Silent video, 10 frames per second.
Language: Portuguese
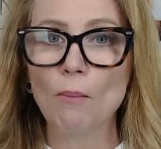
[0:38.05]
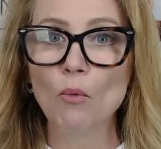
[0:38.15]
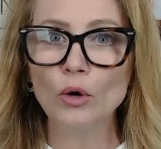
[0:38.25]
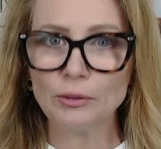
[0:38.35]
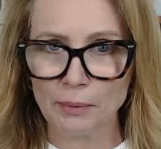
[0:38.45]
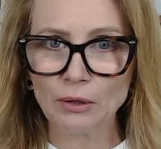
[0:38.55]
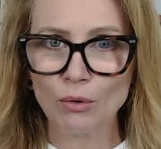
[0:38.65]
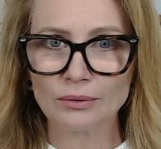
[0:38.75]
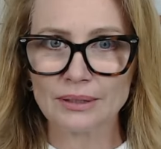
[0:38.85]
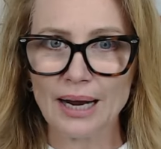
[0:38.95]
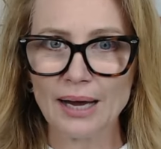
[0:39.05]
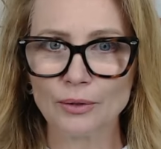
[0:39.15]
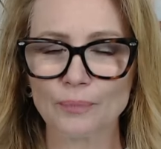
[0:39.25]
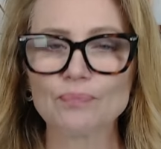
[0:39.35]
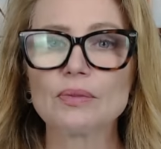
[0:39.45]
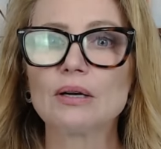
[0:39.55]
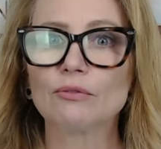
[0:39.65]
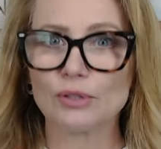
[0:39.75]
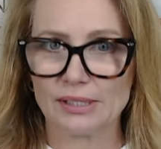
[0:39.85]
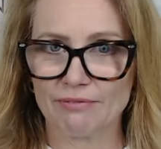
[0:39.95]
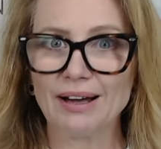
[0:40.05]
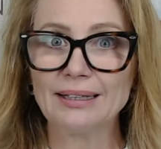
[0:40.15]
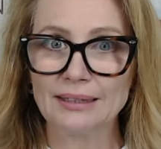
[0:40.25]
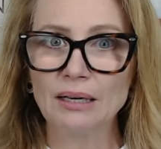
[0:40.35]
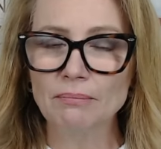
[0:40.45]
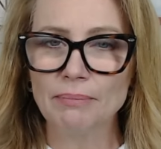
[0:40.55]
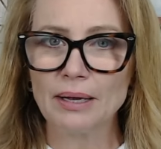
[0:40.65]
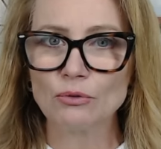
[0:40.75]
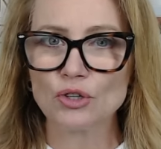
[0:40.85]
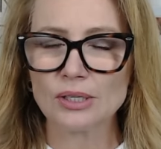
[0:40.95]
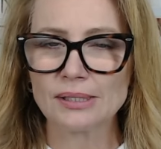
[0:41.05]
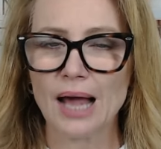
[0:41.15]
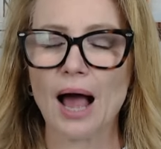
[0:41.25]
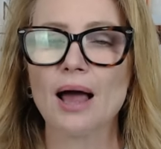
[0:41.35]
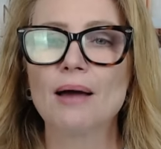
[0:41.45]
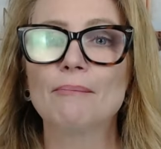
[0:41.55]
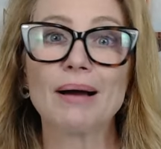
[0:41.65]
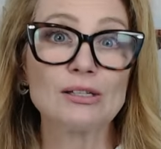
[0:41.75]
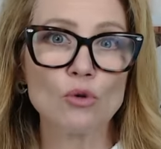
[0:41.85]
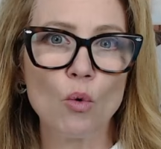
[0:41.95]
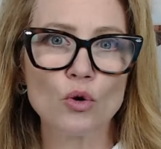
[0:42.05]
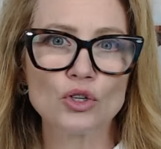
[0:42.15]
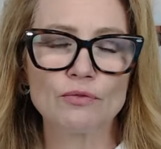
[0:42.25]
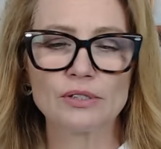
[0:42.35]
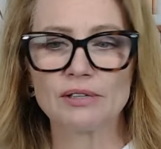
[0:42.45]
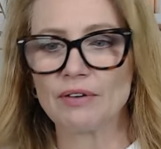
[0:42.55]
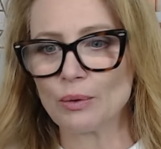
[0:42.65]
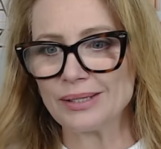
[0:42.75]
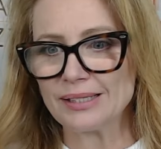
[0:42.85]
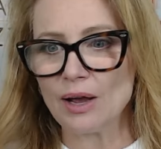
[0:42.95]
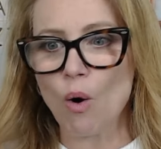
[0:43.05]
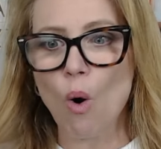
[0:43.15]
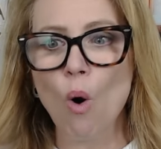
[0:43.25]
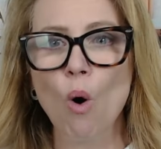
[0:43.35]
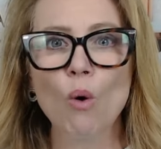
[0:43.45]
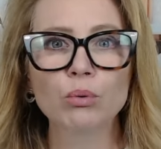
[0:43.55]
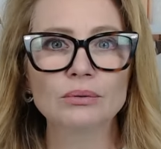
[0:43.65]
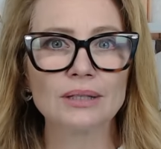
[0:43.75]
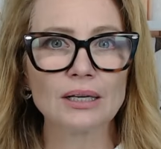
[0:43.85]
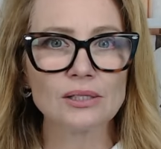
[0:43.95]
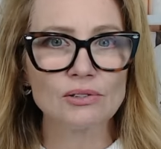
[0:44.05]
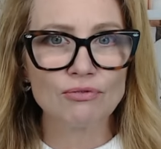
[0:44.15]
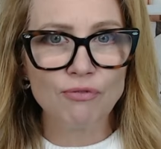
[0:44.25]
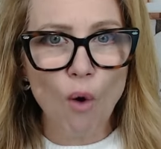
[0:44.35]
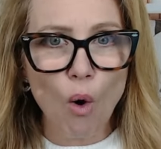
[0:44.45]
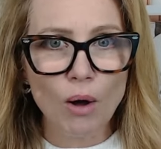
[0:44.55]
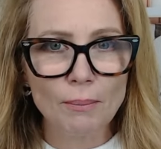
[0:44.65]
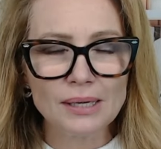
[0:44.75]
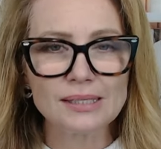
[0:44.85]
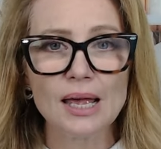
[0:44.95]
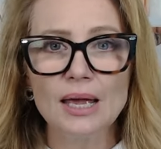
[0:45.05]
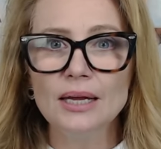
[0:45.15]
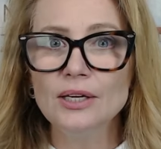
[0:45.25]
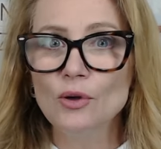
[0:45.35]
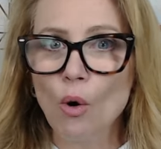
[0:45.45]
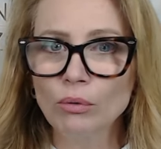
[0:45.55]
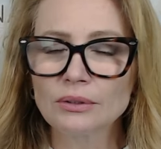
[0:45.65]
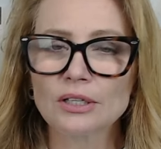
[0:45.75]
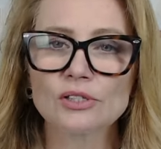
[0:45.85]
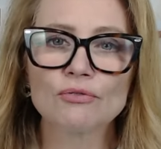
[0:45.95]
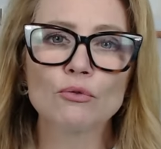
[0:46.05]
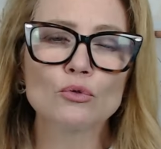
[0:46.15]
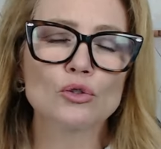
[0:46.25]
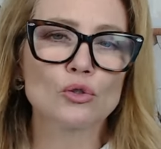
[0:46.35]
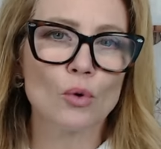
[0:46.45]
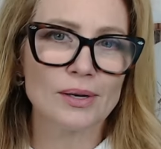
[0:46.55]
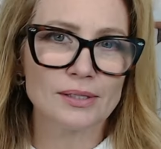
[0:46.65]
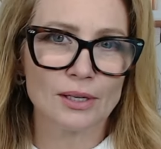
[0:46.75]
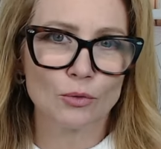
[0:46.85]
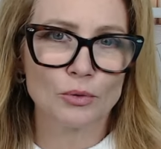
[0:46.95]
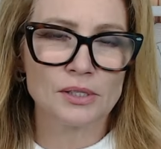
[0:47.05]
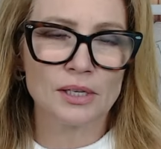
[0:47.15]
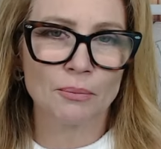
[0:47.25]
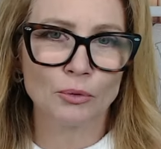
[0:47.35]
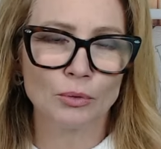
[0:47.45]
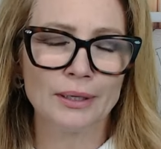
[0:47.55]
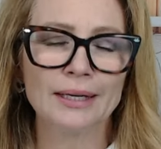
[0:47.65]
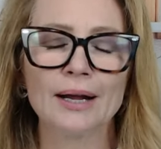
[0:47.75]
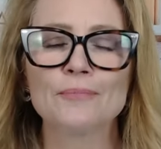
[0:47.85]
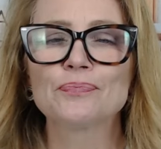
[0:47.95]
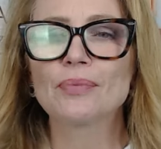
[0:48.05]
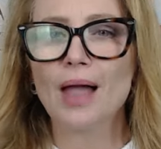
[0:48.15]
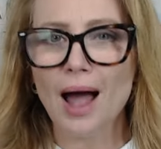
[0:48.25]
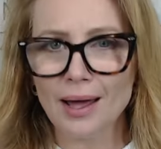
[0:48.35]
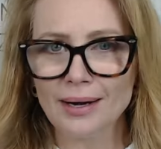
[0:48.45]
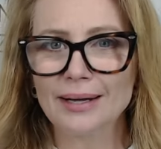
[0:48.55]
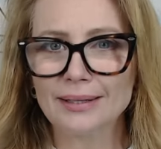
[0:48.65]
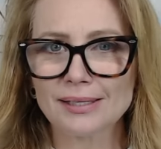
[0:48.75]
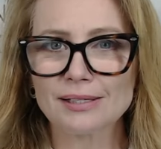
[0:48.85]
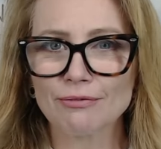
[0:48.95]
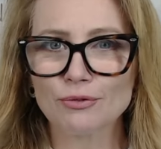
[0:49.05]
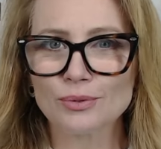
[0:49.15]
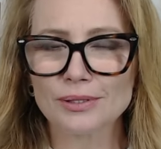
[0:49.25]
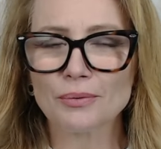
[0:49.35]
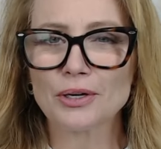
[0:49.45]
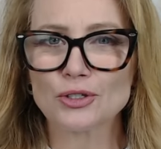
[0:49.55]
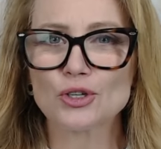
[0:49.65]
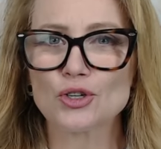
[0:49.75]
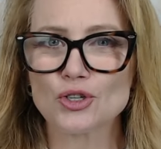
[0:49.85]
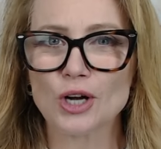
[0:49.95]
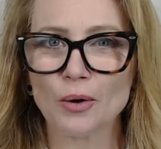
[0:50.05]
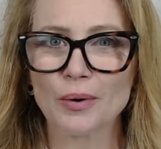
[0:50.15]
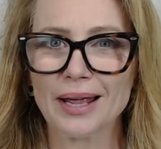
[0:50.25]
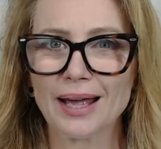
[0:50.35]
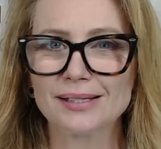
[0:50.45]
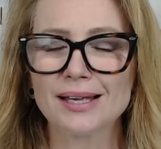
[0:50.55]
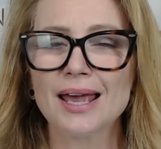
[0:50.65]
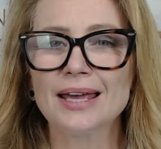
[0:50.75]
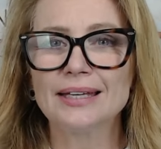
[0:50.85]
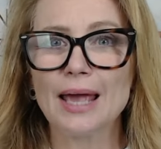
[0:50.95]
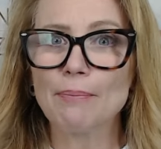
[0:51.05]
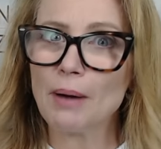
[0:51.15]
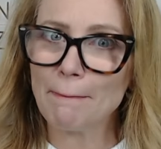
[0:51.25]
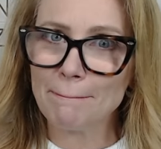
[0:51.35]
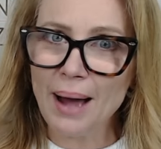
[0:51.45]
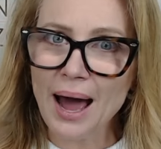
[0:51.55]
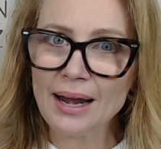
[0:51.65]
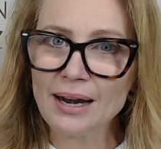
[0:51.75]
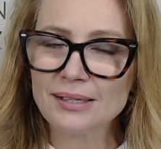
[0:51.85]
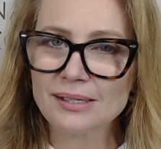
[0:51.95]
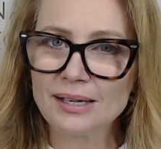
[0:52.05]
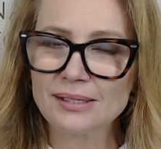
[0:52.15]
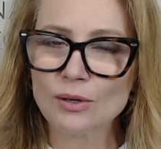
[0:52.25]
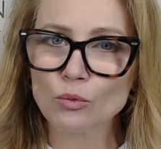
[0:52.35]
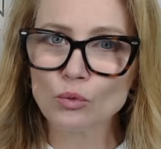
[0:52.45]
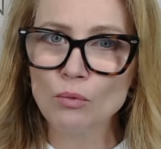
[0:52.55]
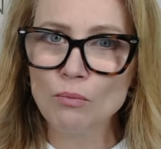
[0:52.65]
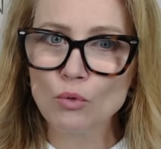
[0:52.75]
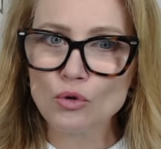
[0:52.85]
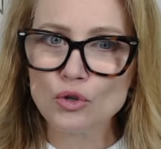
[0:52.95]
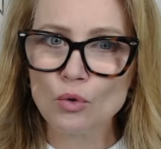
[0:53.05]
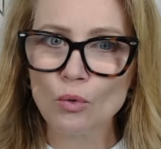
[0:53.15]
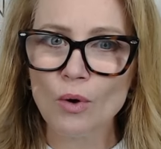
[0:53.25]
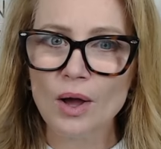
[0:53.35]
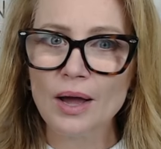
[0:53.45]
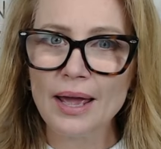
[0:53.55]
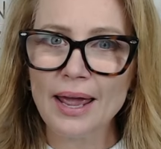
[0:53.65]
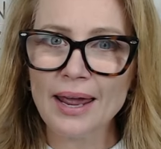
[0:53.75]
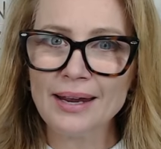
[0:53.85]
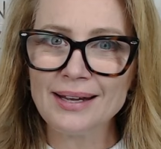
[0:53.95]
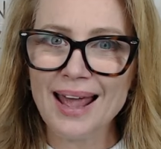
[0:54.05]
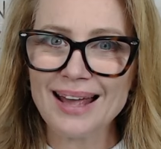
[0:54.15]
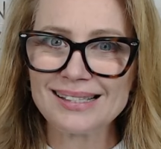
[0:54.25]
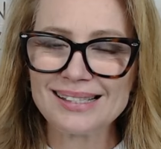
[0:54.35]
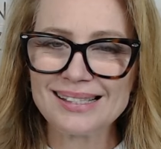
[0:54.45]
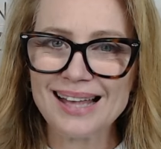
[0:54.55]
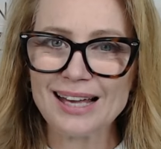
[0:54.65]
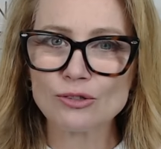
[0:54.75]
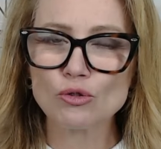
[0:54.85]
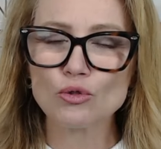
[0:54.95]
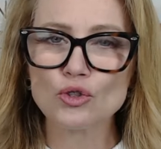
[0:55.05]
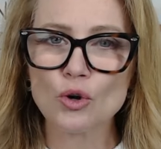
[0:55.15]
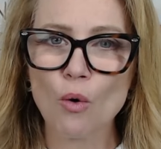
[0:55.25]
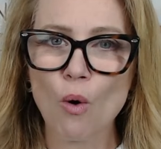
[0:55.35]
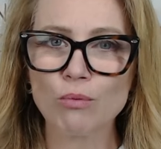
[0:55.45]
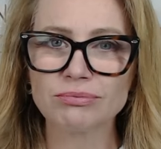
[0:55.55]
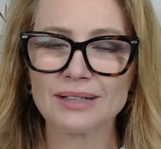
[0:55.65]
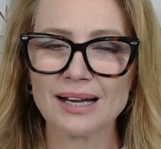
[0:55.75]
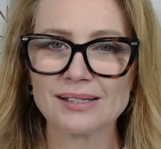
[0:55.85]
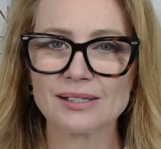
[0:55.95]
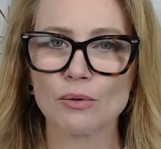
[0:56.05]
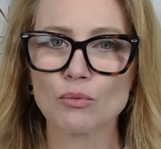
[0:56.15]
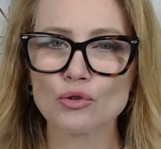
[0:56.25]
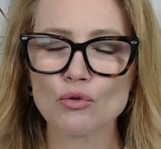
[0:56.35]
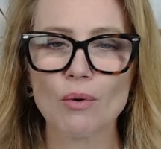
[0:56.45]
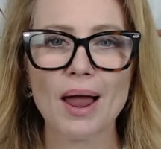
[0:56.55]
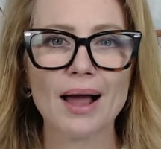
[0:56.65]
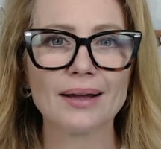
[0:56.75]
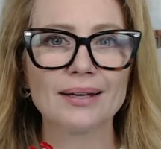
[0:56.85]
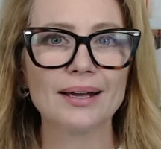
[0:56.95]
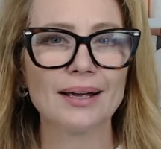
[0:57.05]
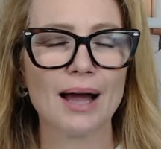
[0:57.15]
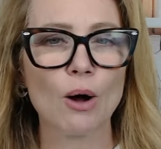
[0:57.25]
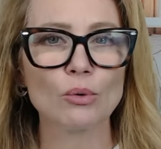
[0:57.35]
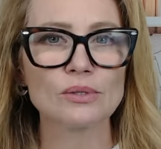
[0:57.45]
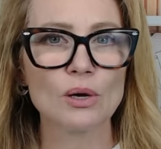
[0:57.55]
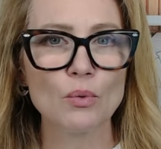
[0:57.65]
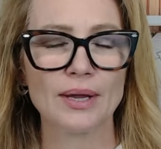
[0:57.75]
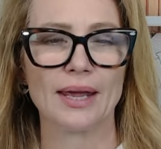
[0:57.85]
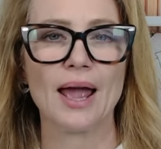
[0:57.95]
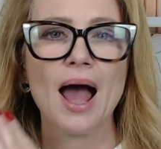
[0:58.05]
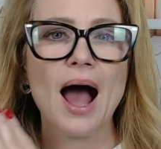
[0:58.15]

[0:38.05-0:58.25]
Muito pelo contrário, você vai também utilizar, mas hoje você vai conhecer outras formas e outras funções da toxina botulínica, além dessa função que a gente já conhece, que é para paralisação do músculo em excesso de contração muscular que causa o que?